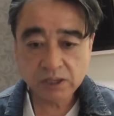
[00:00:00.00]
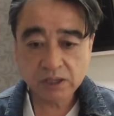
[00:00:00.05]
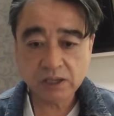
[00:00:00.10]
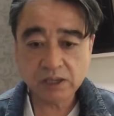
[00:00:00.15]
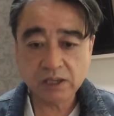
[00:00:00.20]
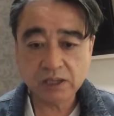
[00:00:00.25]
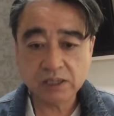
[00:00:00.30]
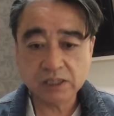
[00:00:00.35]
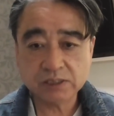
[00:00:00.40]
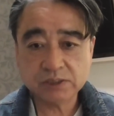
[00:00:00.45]

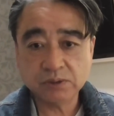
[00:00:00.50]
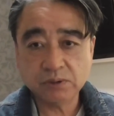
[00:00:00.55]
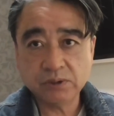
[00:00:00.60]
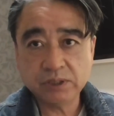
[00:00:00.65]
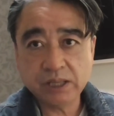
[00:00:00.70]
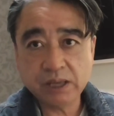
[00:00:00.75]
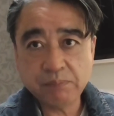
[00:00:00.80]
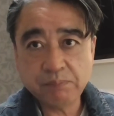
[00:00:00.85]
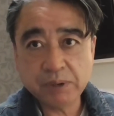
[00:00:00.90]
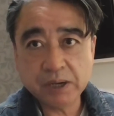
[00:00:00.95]
えそ
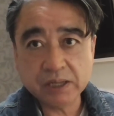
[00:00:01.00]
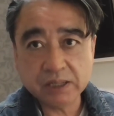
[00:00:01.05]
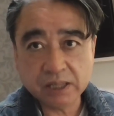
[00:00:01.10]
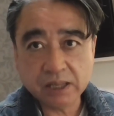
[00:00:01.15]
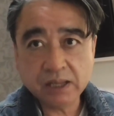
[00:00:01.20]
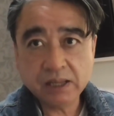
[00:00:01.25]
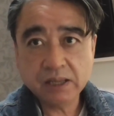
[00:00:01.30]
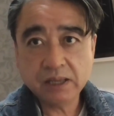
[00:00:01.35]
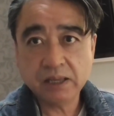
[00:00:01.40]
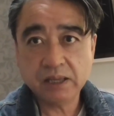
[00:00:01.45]
こでやっぱり
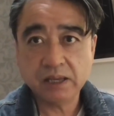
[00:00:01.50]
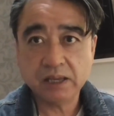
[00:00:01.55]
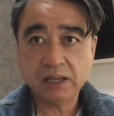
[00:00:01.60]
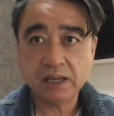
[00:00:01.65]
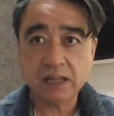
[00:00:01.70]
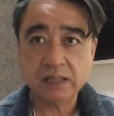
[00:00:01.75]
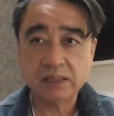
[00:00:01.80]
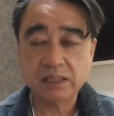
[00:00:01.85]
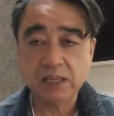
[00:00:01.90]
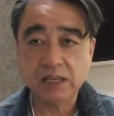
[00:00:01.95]
ね、え
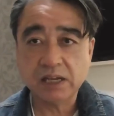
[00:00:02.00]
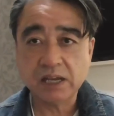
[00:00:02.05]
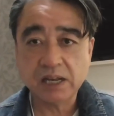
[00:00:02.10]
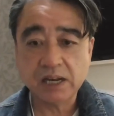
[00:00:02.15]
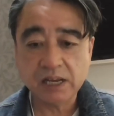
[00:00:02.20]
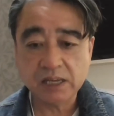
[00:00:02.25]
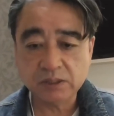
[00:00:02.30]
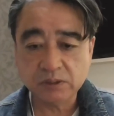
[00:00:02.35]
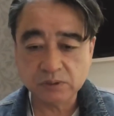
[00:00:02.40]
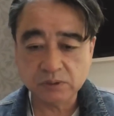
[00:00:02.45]
勝っていか
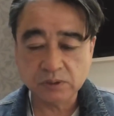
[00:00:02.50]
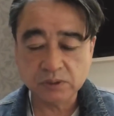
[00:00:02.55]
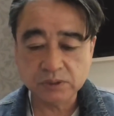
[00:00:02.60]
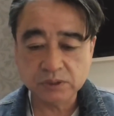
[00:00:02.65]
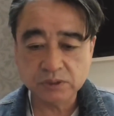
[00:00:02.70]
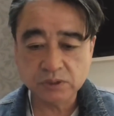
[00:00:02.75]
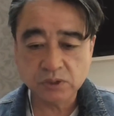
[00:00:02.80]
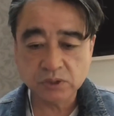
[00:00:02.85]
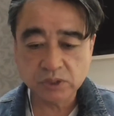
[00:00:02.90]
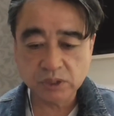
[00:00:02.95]
ないとと
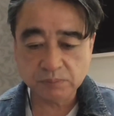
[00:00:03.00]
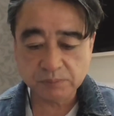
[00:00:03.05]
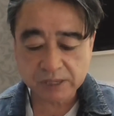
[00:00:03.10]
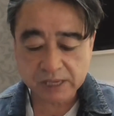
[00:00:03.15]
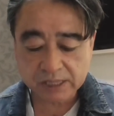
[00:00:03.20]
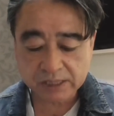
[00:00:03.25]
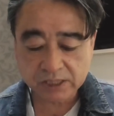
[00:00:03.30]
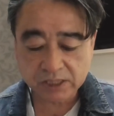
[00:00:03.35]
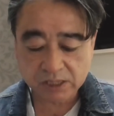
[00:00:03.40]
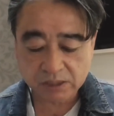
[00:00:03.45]
いうことにも
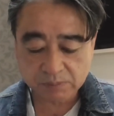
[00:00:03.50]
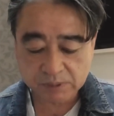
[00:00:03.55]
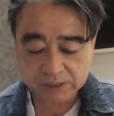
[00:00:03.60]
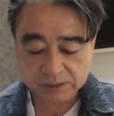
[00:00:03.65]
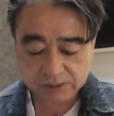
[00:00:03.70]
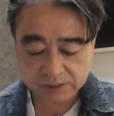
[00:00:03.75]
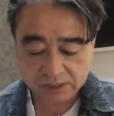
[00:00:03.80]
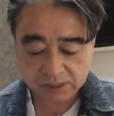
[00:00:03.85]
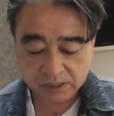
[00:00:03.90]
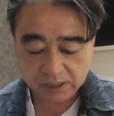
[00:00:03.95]
なってきま
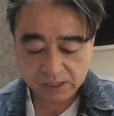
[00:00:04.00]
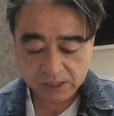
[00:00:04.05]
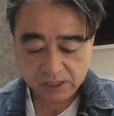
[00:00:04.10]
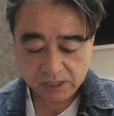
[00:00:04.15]
すし